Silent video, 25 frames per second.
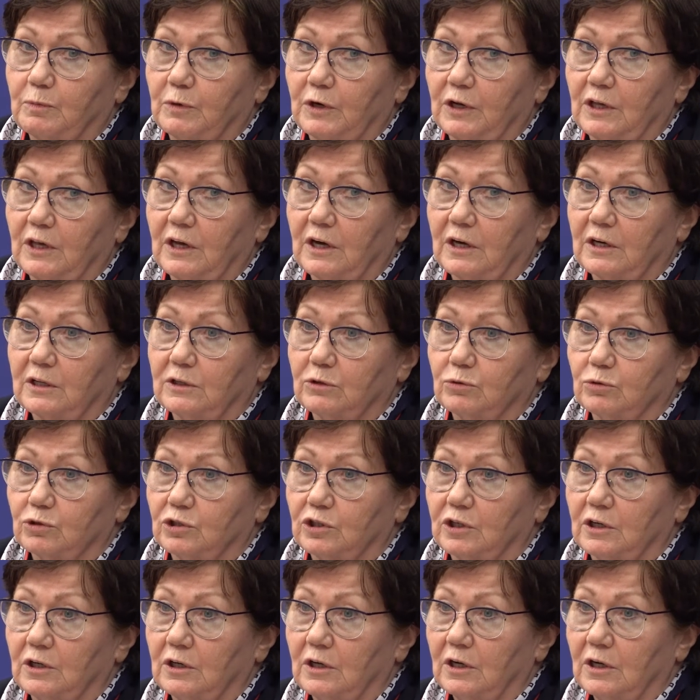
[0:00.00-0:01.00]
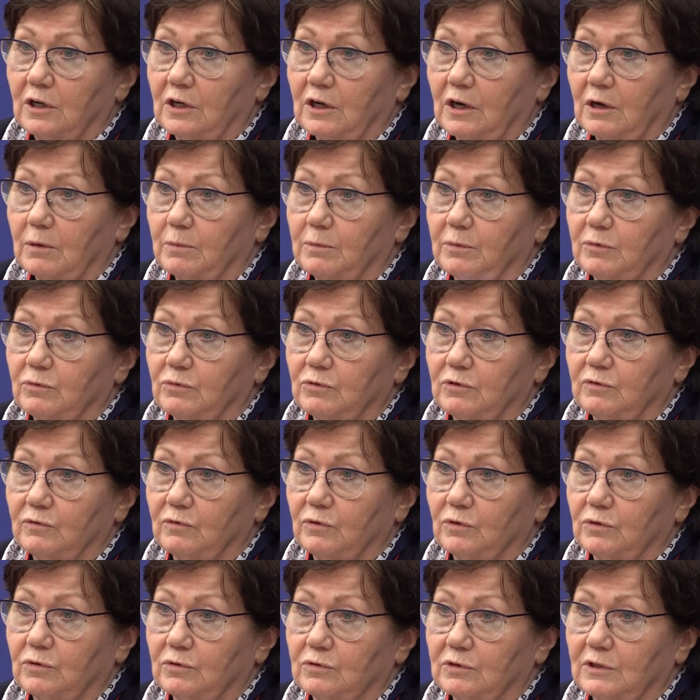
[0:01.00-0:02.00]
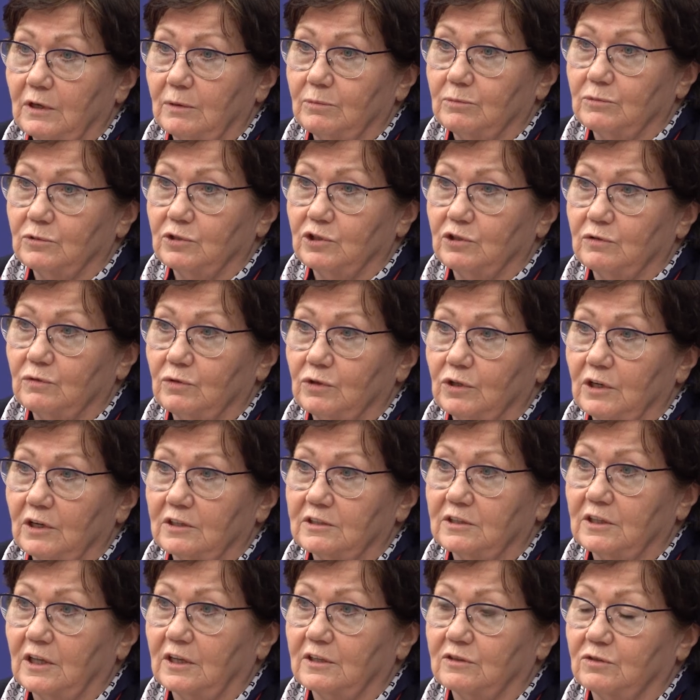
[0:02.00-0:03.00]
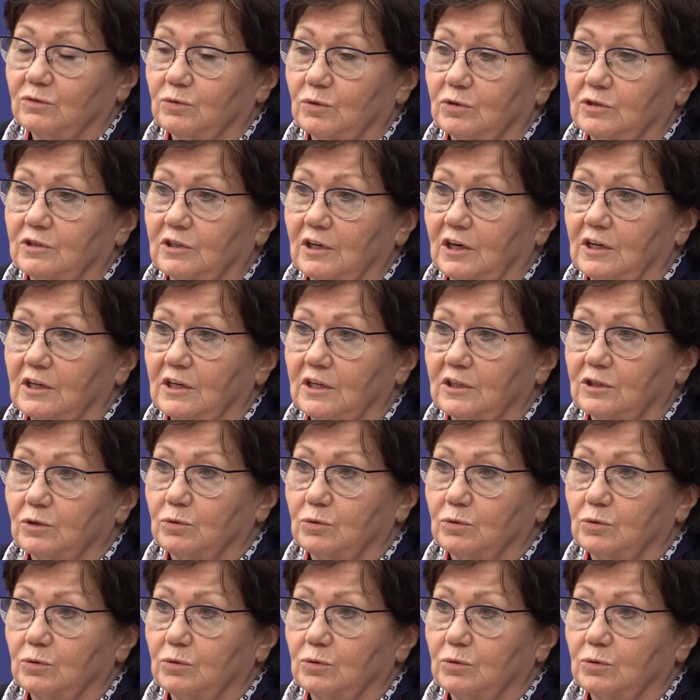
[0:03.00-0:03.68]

приехал, и уже как бы у него там ничего не осталось в той стране,